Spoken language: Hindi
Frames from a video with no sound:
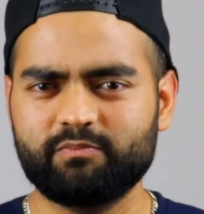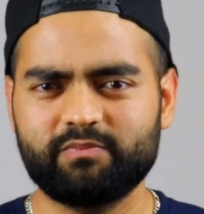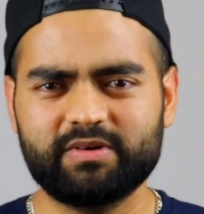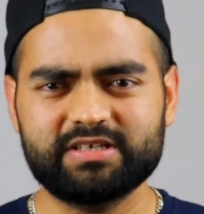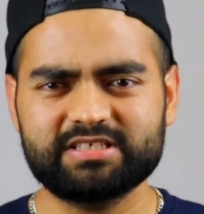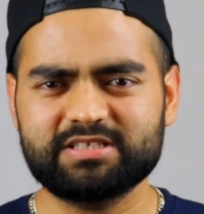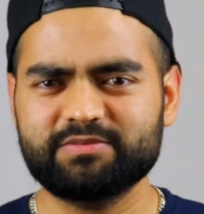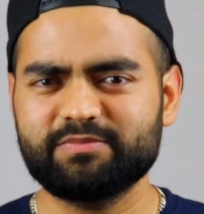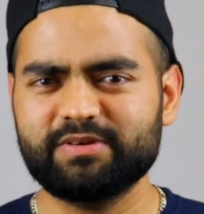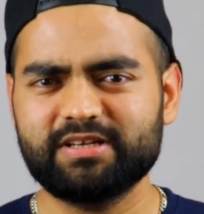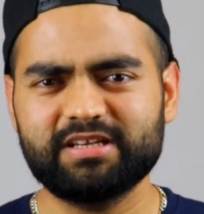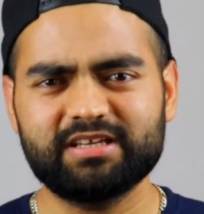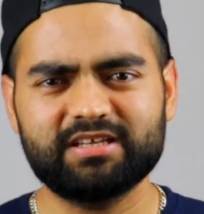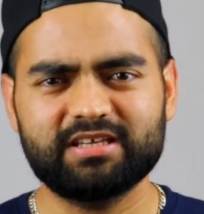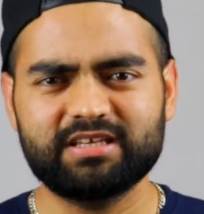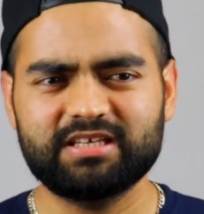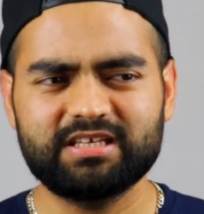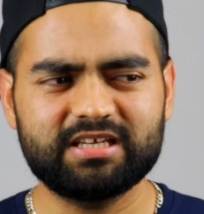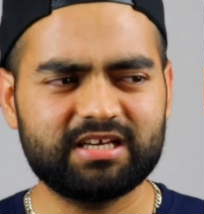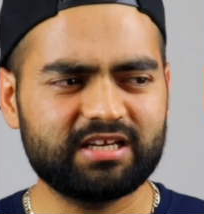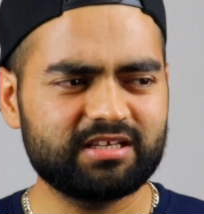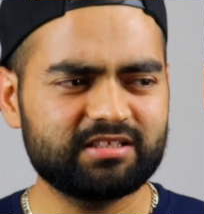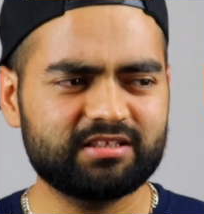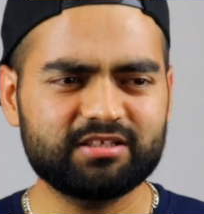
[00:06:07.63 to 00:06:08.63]
वैसे मैंने
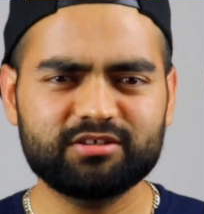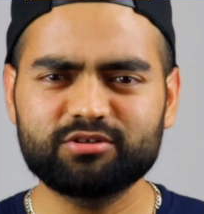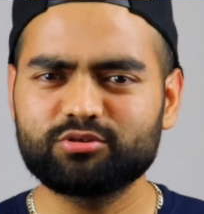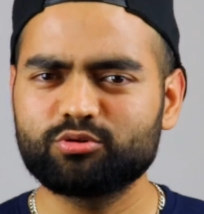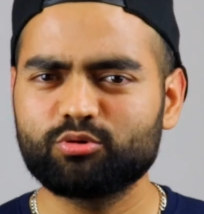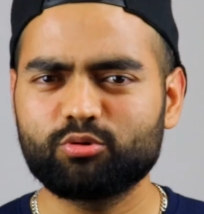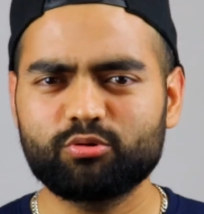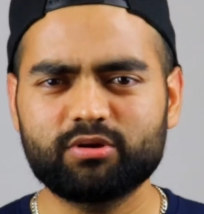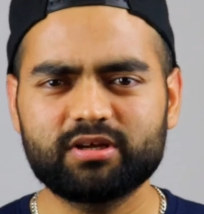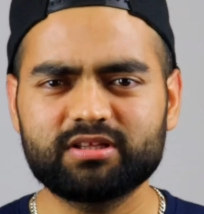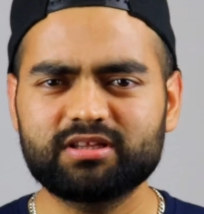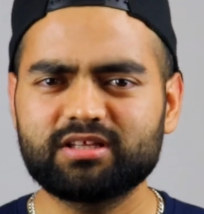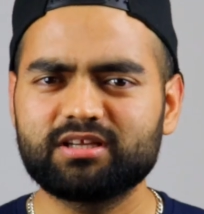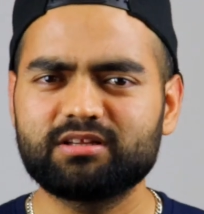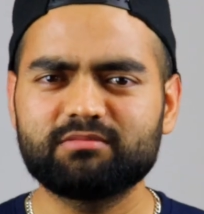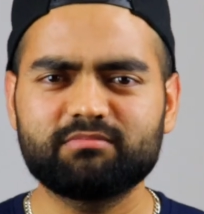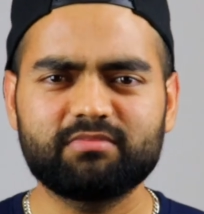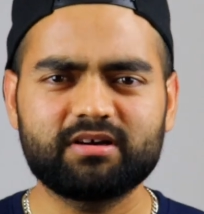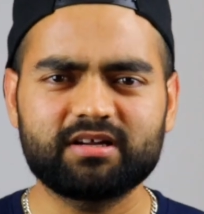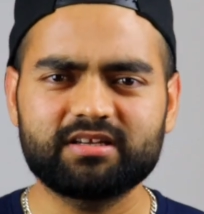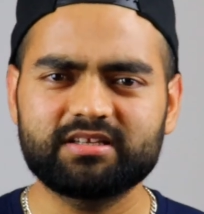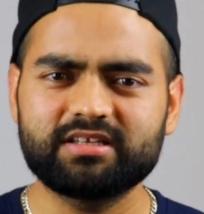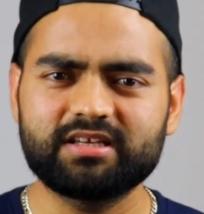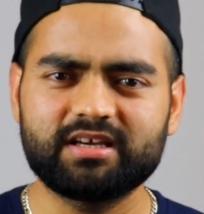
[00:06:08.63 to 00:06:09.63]
किया आई थिंक दो या
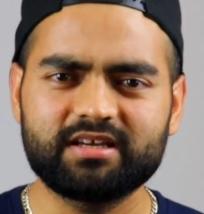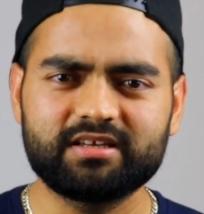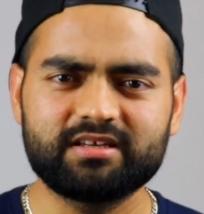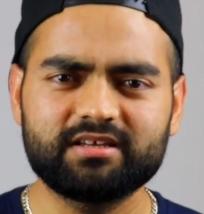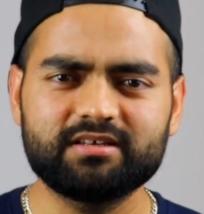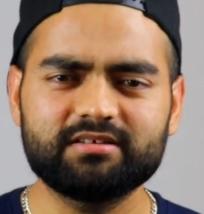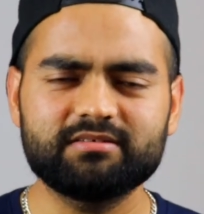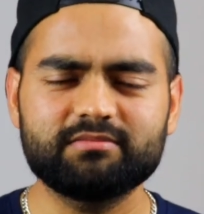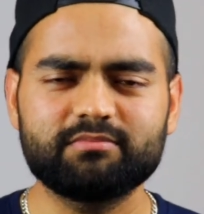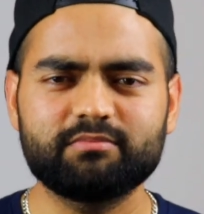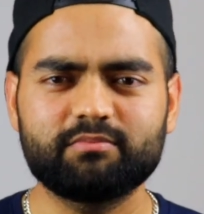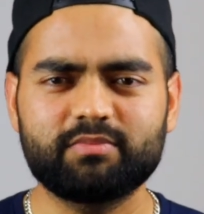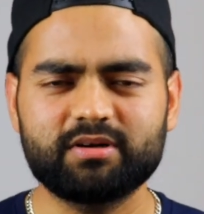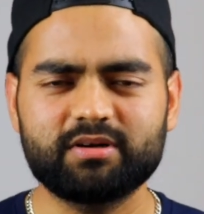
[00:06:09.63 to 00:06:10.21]
तीन बार ही आई है